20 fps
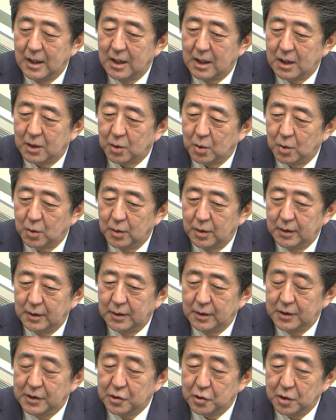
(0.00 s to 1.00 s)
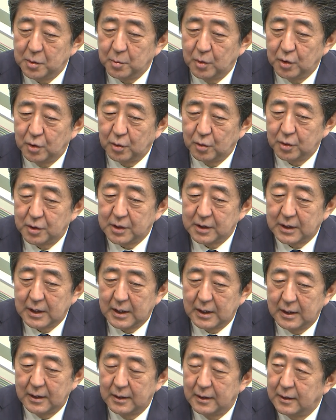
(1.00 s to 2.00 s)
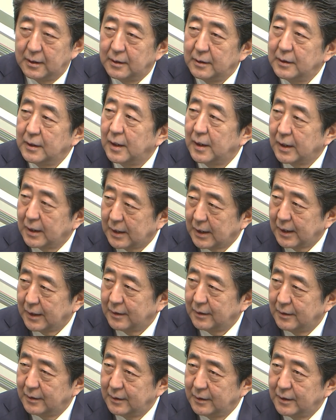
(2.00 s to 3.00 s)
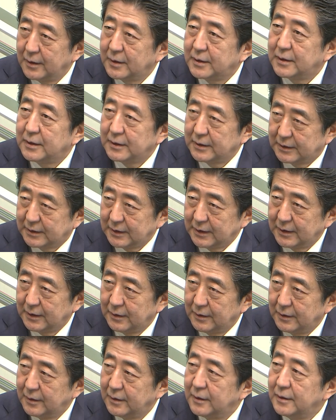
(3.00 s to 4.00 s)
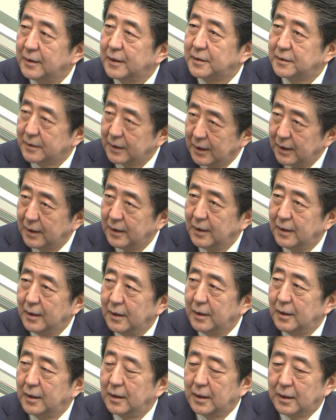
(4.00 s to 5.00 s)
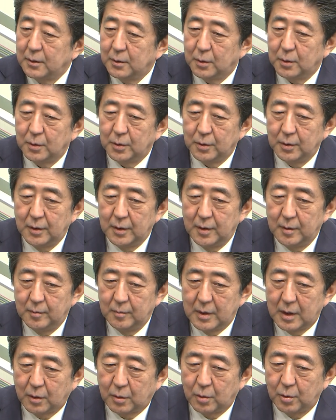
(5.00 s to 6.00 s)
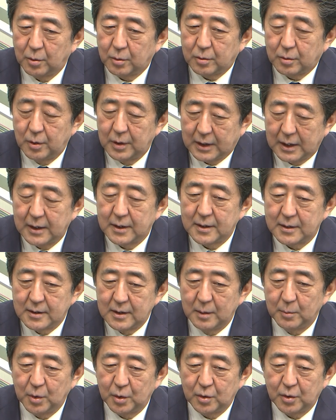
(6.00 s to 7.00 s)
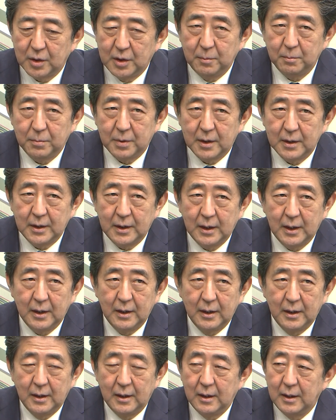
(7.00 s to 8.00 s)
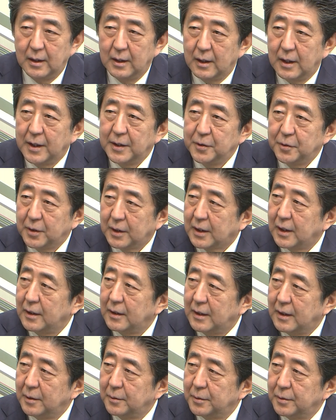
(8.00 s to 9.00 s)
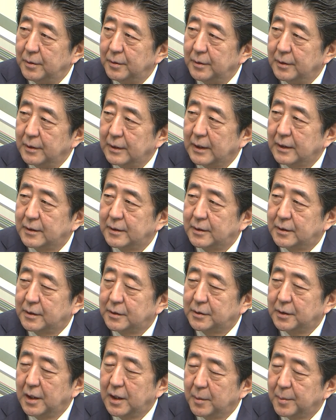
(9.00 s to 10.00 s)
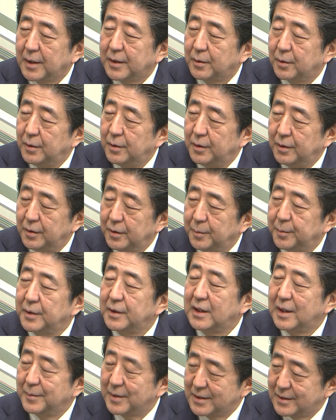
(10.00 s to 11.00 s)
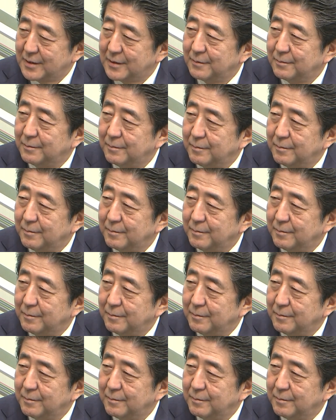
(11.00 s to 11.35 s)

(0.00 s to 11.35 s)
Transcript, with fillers: あの非常に物腰が柔らかい紳士ですね。あのまあ、これこれからですねもっと頻繁に会えるような関係をが作れればと思っています。